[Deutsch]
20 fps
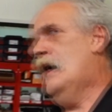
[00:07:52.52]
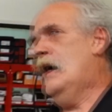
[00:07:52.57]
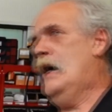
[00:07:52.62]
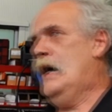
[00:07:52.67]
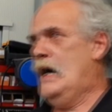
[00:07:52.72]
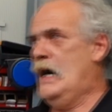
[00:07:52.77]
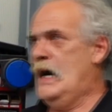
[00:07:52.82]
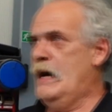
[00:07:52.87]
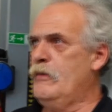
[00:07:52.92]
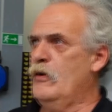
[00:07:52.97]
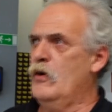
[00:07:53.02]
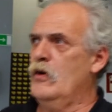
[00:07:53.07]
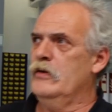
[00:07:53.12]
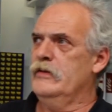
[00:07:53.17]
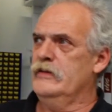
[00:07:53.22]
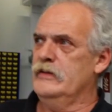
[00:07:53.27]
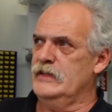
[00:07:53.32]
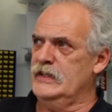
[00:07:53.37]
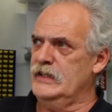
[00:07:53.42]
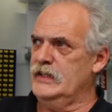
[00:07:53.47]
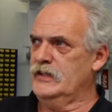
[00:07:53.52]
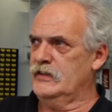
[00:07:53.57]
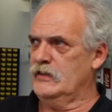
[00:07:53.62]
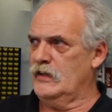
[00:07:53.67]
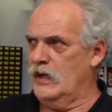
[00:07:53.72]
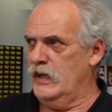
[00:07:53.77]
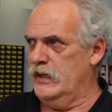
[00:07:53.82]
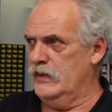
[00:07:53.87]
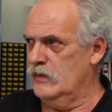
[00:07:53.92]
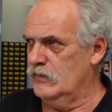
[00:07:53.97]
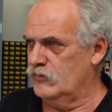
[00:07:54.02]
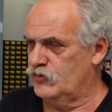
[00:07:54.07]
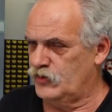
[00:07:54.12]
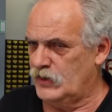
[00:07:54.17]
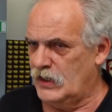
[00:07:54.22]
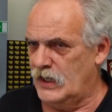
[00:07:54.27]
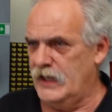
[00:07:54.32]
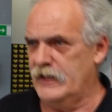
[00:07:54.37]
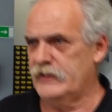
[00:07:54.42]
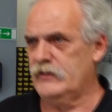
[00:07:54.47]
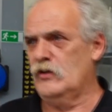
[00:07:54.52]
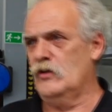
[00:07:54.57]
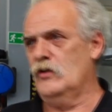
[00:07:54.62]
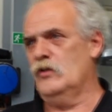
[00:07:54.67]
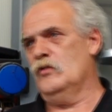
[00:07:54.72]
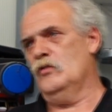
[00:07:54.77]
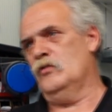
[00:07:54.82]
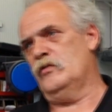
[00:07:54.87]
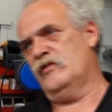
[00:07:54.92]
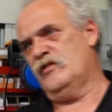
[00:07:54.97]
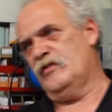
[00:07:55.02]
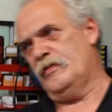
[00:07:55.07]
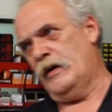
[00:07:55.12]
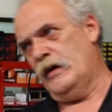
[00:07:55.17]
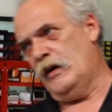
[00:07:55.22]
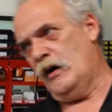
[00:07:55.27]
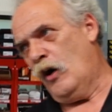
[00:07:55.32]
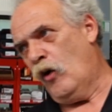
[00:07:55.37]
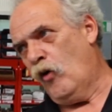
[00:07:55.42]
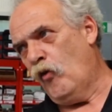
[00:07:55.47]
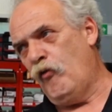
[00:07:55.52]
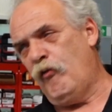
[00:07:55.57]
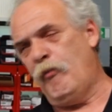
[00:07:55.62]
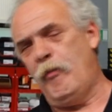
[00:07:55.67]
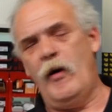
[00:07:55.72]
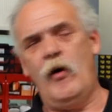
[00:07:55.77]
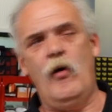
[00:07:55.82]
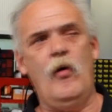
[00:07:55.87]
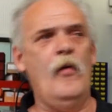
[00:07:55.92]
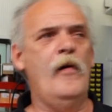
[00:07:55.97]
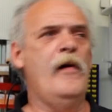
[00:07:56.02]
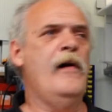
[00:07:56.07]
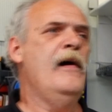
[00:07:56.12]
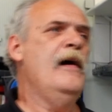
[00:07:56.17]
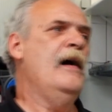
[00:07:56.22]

aber nicht eine Starter und zwei Aufbau.